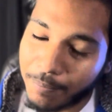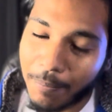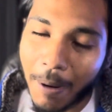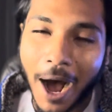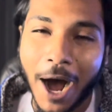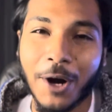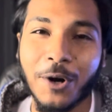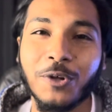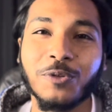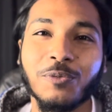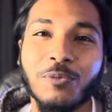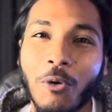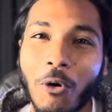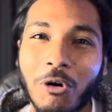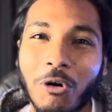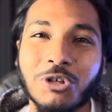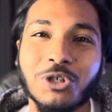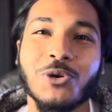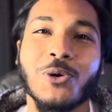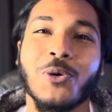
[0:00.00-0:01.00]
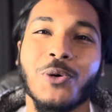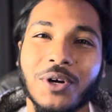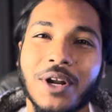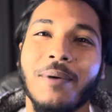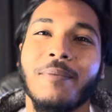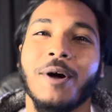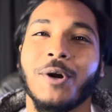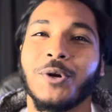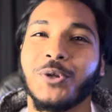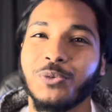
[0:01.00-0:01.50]
ভারতবর্ষ গোটা
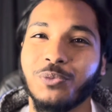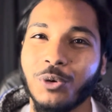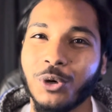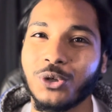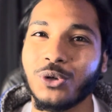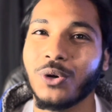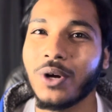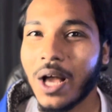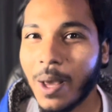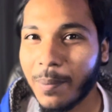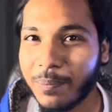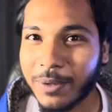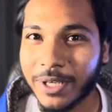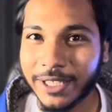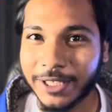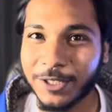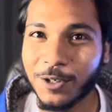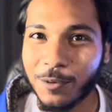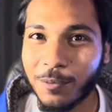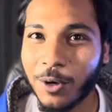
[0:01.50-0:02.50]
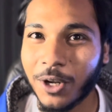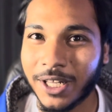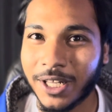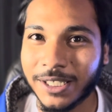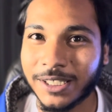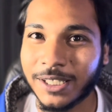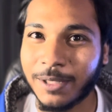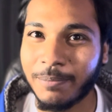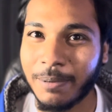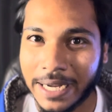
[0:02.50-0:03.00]
ভারতবর্ষ কাঁপিয়ে দিল বলা
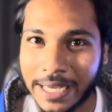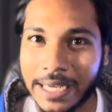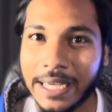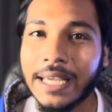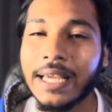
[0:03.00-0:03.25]
যেতে পারে